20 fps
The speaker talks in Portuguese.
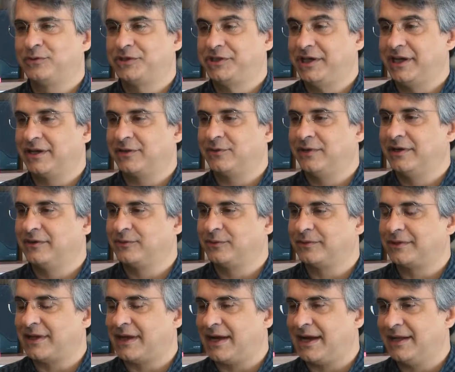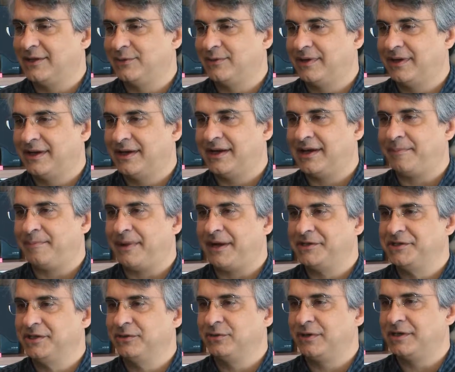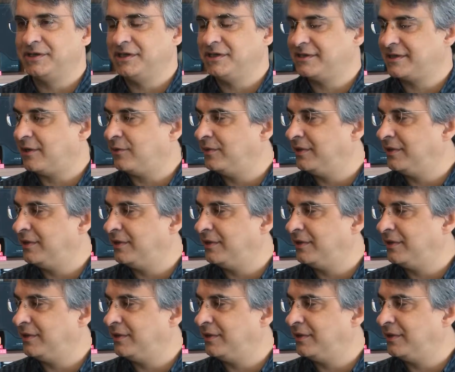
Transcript: chega no resultado, é a partir do que a gente está